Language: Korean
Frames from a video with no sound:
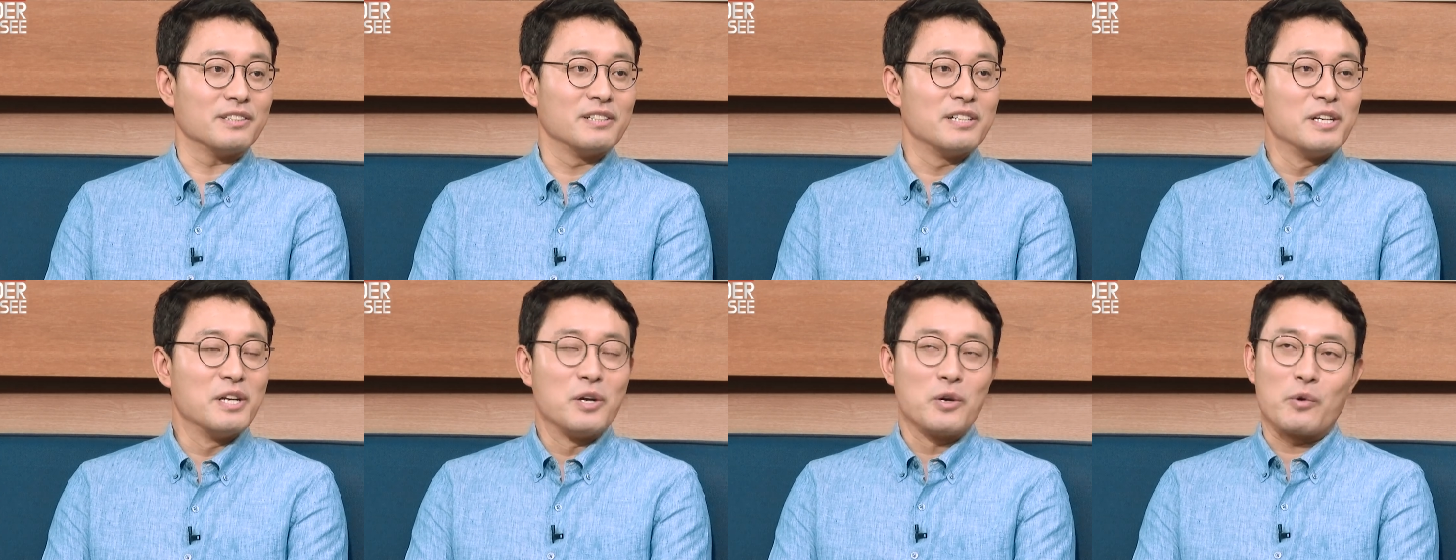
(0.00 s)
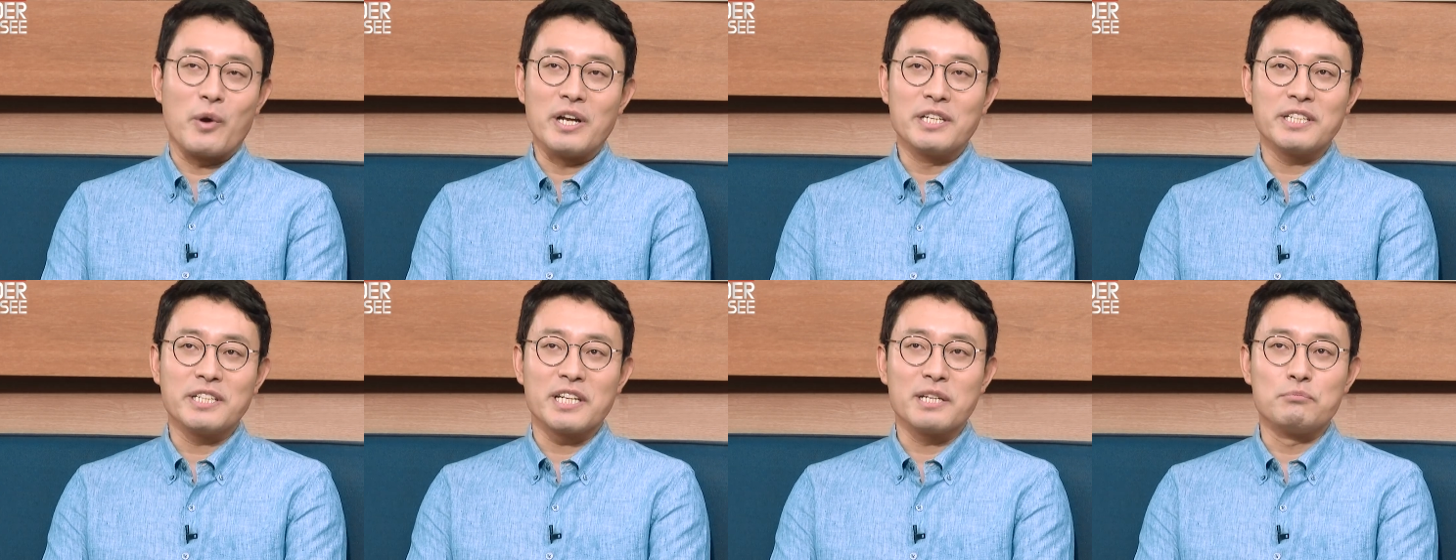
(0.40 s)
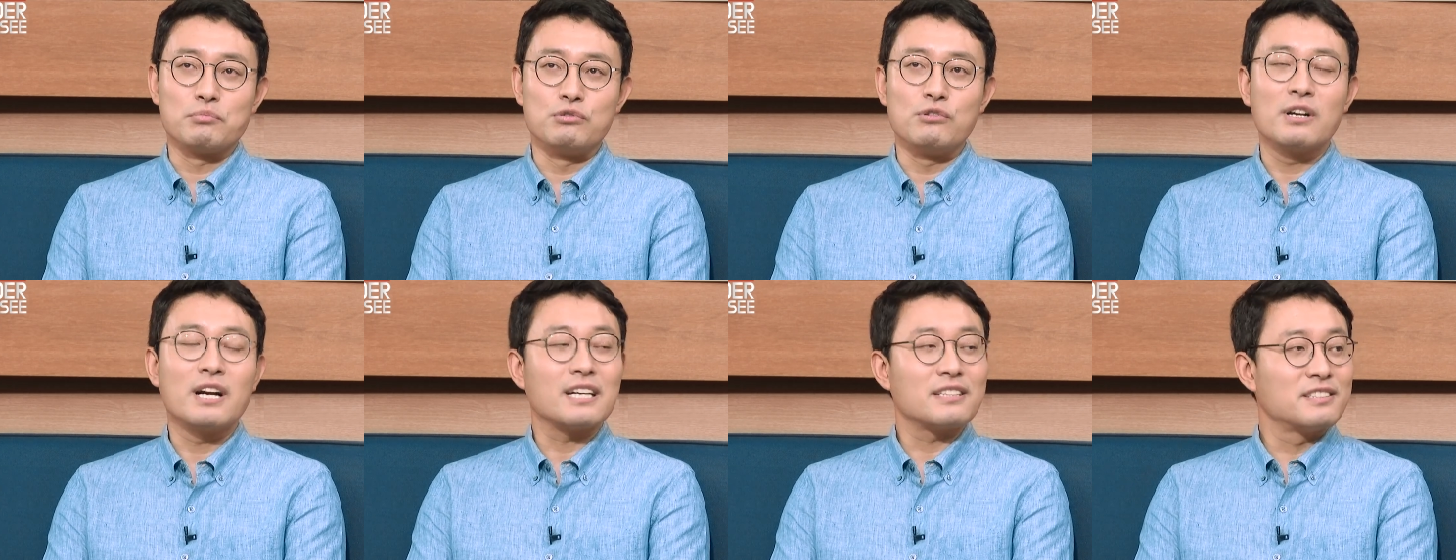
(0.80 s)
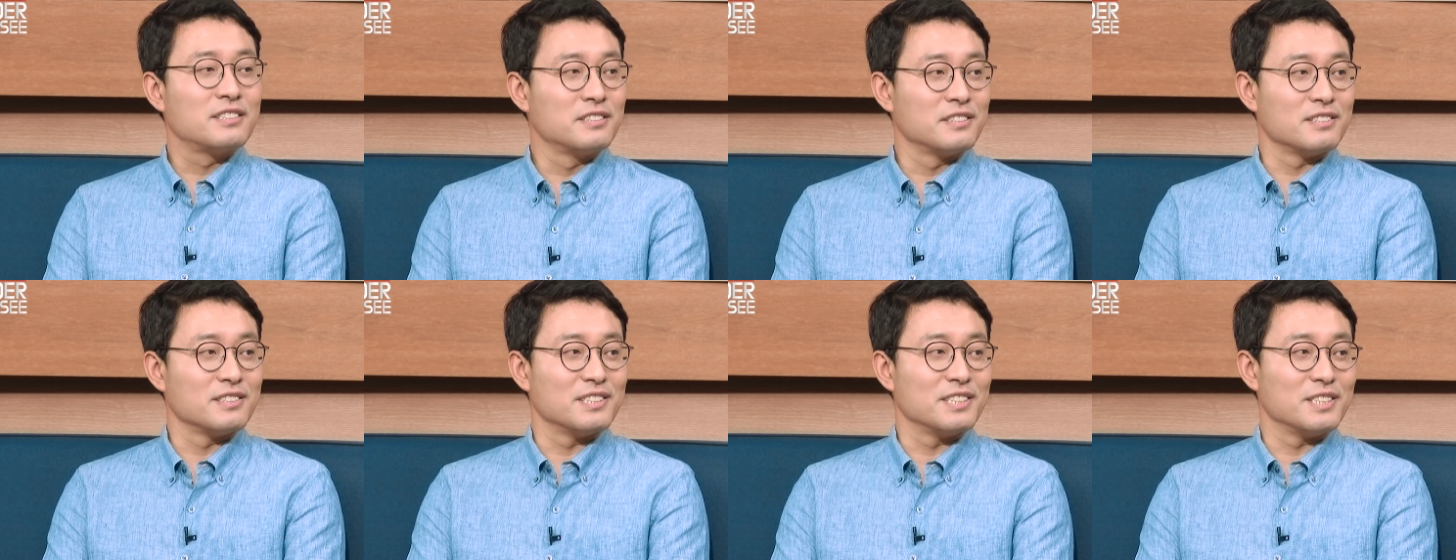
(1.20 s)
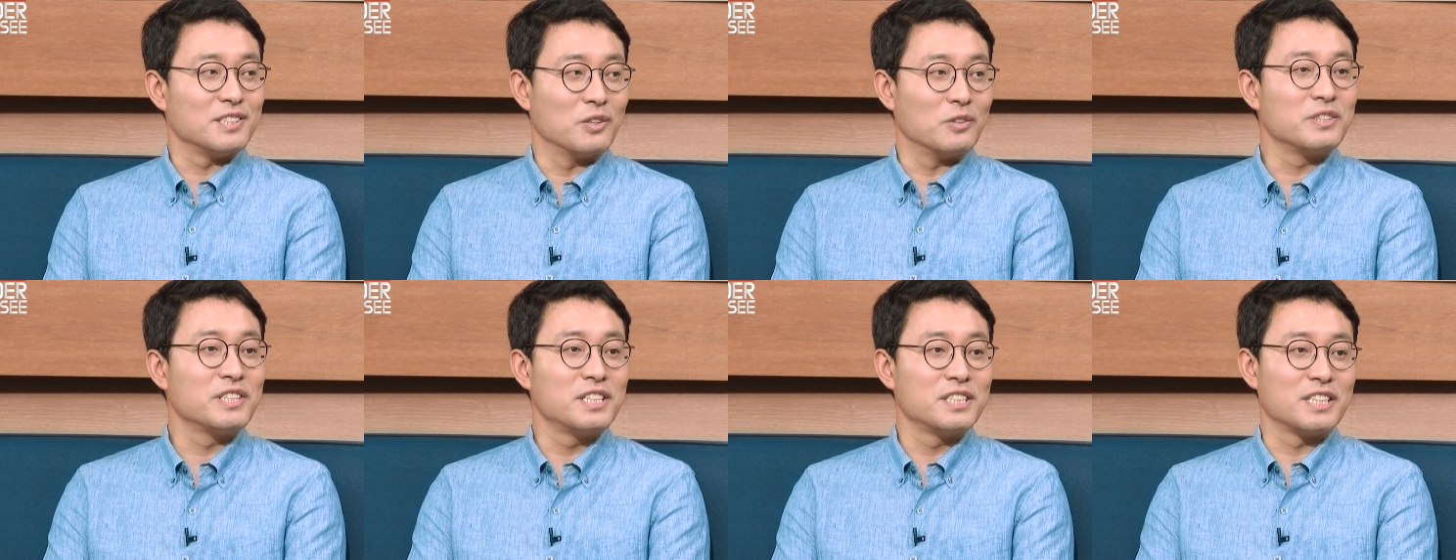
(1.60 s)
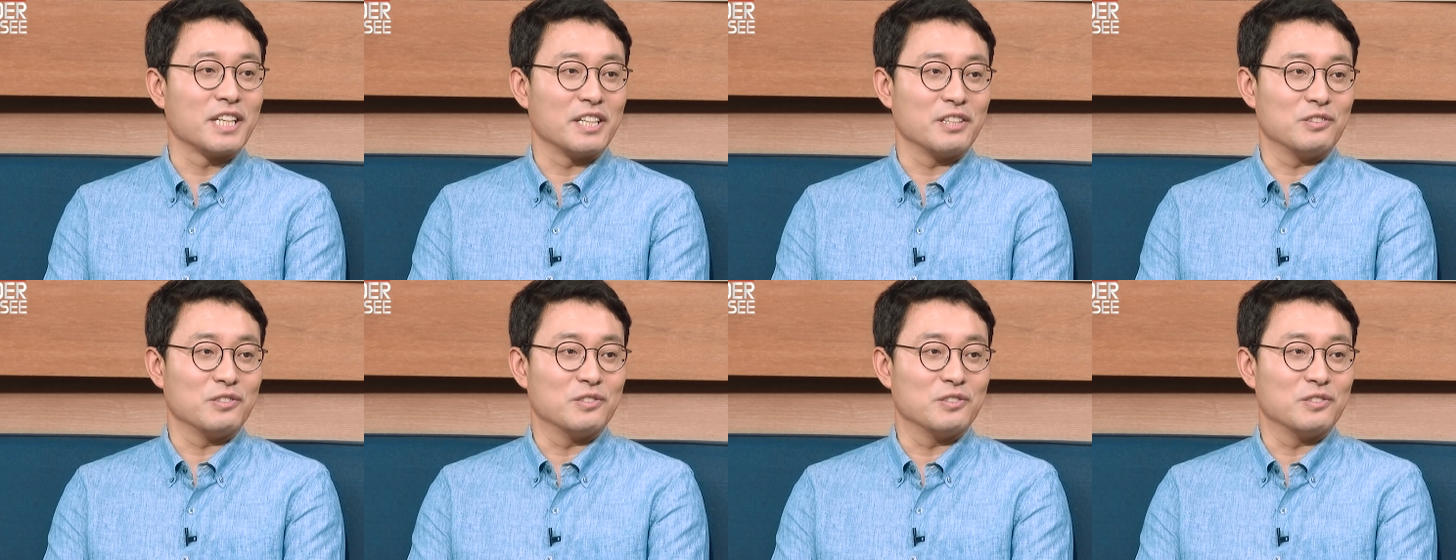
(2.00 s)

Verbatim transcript: 네. 굉장히 불같은 연기자이고